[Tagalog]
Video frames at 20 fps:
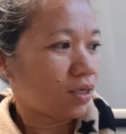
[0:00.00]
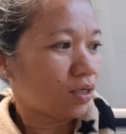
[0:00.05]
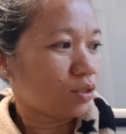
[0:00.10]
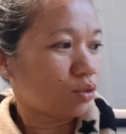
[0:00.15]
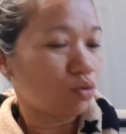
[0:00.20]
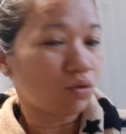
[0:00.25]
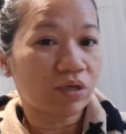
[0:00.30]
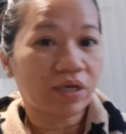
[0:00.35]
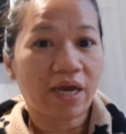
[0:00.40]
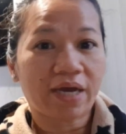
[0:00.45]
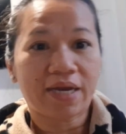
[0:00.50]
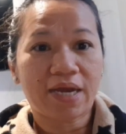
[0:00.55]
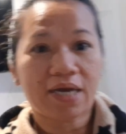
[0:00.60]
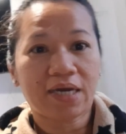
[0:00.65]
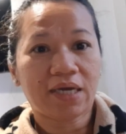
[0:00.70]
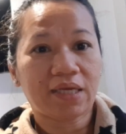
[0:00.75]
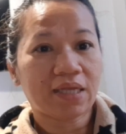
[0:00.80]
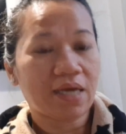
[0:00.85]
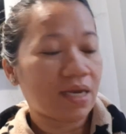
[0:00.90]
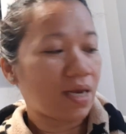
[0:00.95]
Doon nga
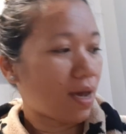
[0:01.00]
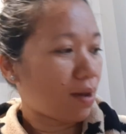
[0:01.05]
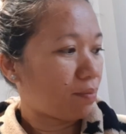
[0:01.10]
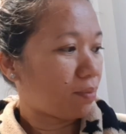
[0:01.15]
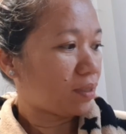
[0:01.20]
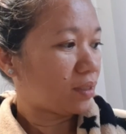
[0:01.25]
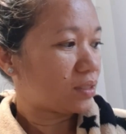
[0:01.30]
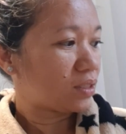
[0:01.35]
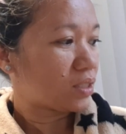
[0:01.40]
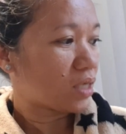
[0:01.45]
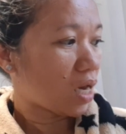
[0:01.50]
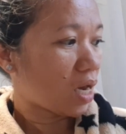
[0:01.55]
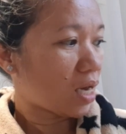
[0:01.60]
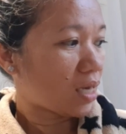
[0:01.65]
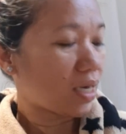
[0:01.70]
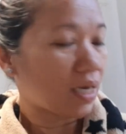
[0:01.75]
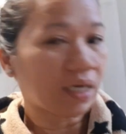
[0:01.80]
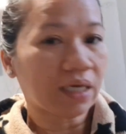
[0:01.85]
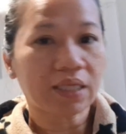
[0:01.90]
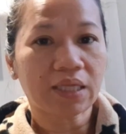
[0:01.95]
nakita namin siya.
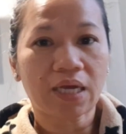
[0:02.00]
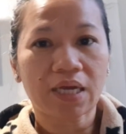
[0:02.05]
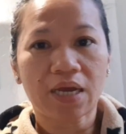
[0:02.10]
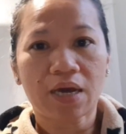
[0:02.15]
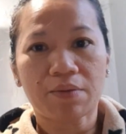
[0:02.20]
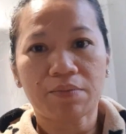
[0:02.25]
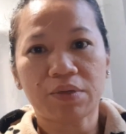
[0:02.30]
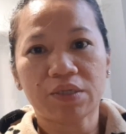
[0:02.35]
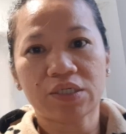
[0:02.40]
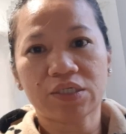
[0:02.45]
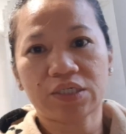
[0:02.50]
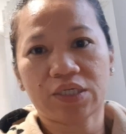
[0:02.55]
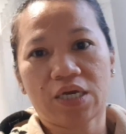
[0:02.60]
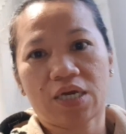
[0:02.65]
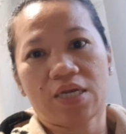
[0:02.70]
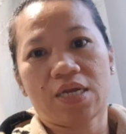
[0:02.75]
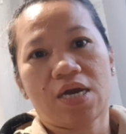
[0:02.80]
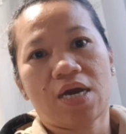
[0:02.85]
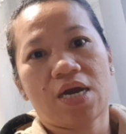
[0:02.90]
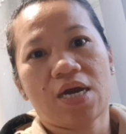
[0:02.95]
Nakita namin siya
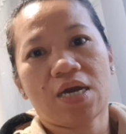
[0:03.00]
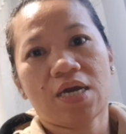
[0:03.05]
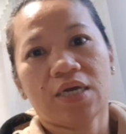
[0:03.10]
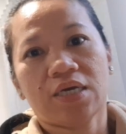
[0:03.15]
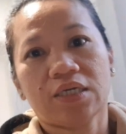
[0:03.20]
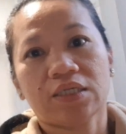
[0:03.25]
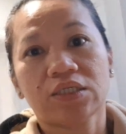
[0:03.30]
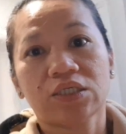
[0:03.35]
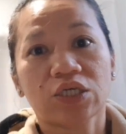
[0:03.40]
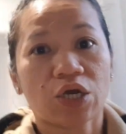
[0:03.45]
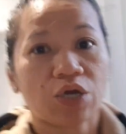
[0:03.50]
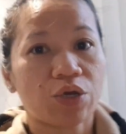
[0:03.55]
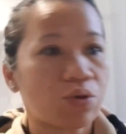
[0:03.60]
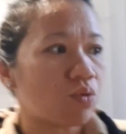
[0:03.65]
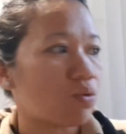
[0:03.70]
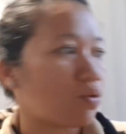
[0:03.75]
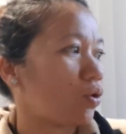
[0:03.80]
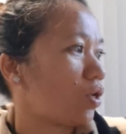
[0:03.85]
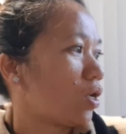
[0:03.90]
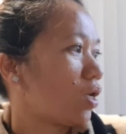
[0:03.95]
na siya
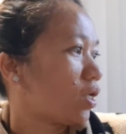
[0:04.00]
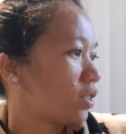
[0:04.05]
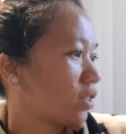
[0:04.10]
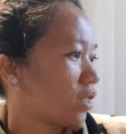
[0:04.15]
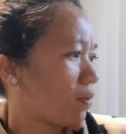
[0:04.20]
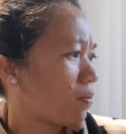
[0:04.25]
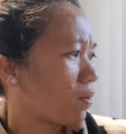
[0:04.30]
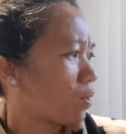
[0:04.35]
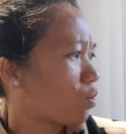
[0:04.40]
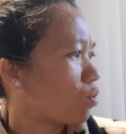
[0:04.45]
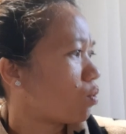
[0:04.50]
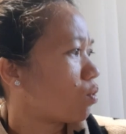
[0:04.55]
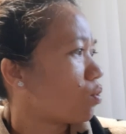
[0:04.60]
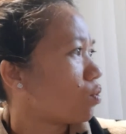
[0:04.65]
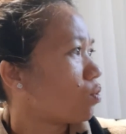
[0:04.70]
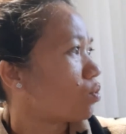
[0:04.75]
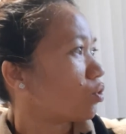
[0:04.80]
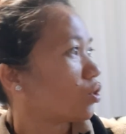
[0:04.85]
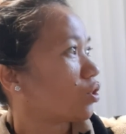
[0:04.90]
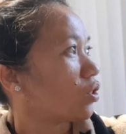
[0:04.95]
yun. Sabi ko,
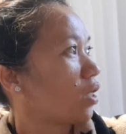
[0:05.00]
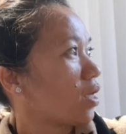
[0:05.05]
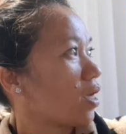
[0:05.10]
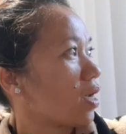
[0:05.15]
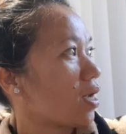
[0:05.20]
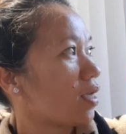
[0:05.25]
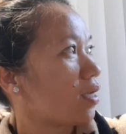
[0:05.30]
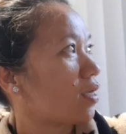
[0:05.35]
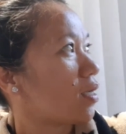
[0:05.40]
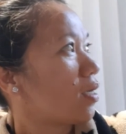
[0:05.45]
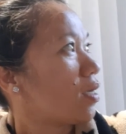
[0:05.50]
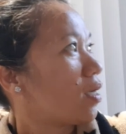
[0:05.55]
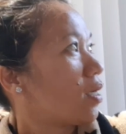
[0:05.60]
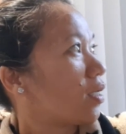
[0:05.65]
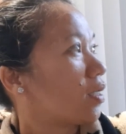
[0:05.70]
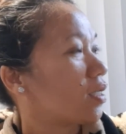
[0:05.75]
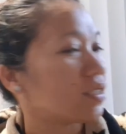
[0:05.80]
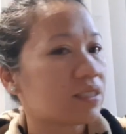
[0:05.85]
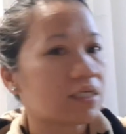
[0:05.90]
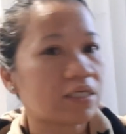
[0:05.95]
oo, siya yan.
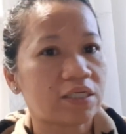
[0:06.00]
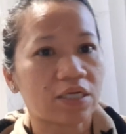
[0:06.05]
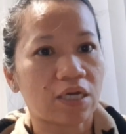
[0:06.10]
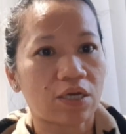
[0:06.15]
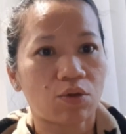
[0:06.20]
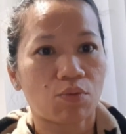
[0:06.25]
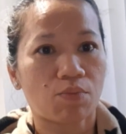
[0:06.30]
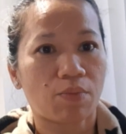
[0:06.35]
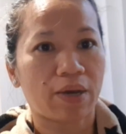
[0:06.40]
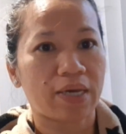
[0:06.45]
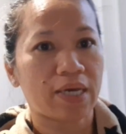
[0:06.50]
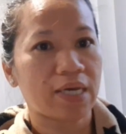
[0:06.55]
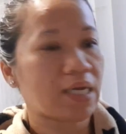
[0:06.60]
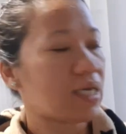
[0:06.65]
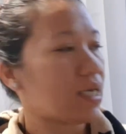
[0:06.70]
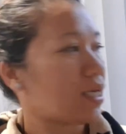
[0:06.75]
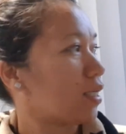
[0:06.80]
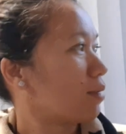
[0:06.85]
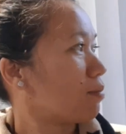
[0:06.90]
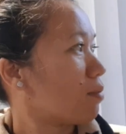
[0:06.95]
Kasi siya yung
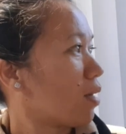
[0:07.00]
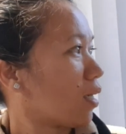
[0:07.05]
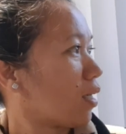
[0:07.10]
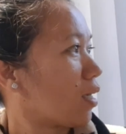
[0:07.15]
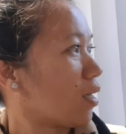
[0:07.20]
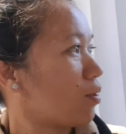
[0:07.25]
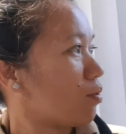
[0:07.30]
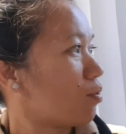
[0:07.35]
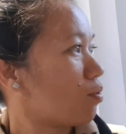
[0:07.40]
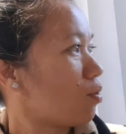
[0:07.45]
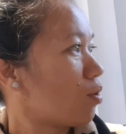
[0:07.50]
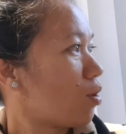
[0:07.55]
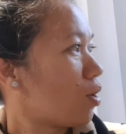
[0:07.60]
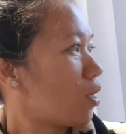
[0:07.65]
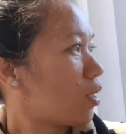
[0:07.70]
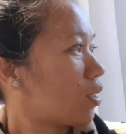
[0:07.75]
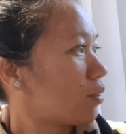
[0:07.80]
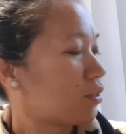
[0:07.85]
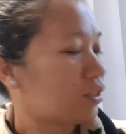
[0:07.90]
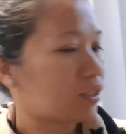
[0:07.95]
mahilig mag ano,
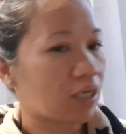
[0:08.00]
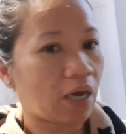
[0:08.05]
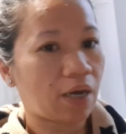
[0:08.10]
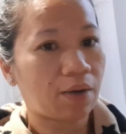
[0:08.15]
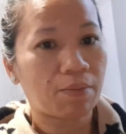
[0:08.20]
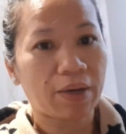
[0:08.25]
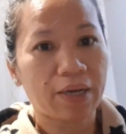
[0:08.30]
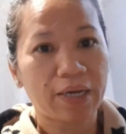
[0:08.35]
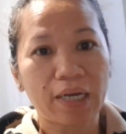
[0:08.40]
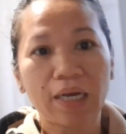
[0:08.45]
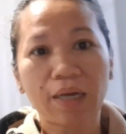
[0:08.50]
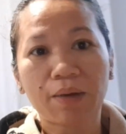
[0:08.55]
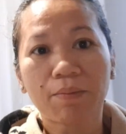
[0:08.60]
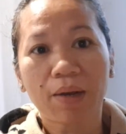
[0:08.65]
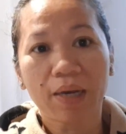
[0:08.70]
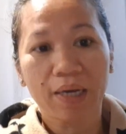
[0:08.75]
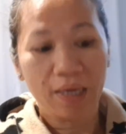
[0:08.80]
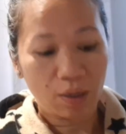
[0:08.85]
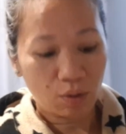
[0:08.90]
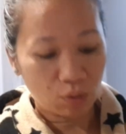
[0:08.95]
siya ang mahilig
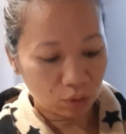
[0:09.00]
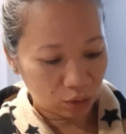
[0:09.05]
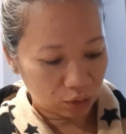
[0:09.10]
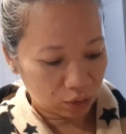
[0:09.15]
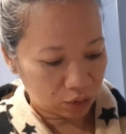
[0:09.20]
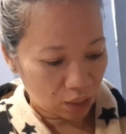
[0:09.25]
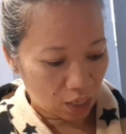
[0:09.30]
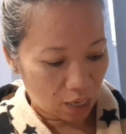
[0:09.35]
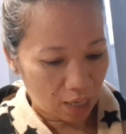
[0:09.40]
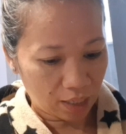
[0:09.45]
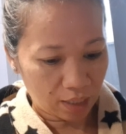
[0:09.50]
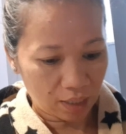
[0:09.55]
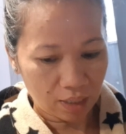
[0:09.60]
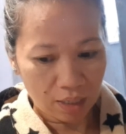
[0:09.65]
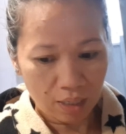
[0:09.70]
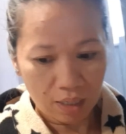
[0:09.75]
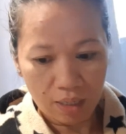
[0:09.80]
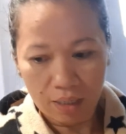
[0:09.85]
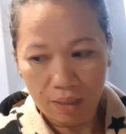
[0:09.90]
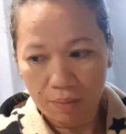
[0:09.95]
mag-ikot dyan.
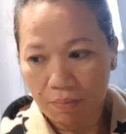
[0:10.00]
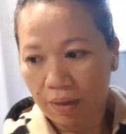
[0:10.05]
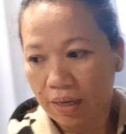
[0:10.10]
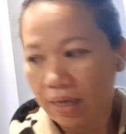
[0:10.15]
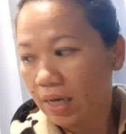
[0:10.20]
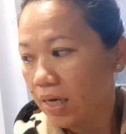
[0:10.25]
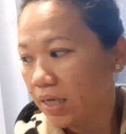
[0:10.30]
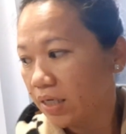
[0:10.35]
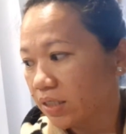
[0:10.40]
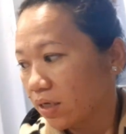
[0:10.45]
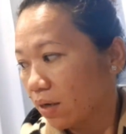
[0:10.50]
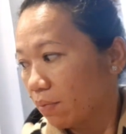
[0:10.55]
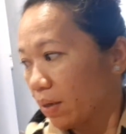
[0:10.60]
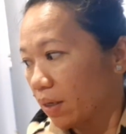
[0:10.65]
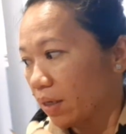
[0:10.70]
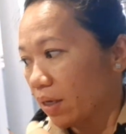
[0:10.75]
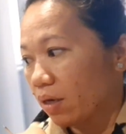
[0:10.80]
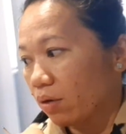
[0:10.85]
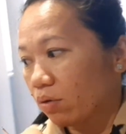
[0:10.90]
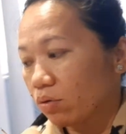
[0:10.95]
Mahilig siya
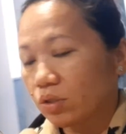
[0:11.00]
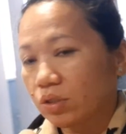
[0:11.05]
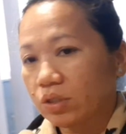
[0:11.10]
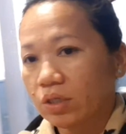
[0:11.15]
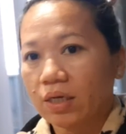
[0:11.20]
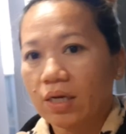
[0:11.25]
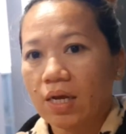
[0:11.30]
mag-ikot dyan.